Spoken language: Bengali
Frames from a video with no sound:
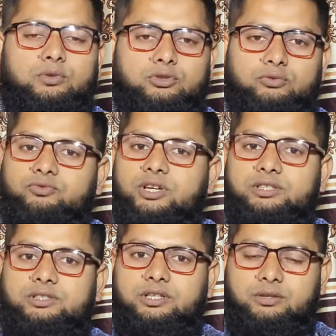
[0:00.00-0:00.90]
দ্রুত
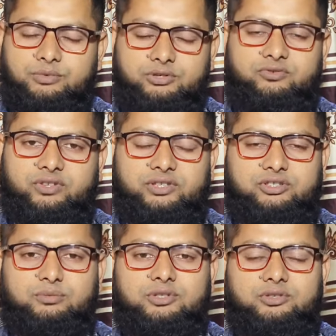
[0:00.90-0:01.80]
যাদের বীর্যপাতের
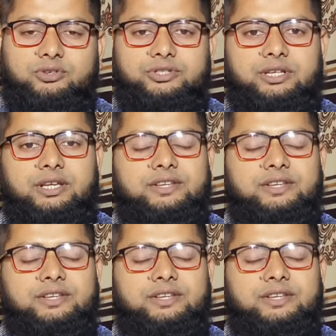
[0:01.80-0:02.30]
সমস্যা রয়েছে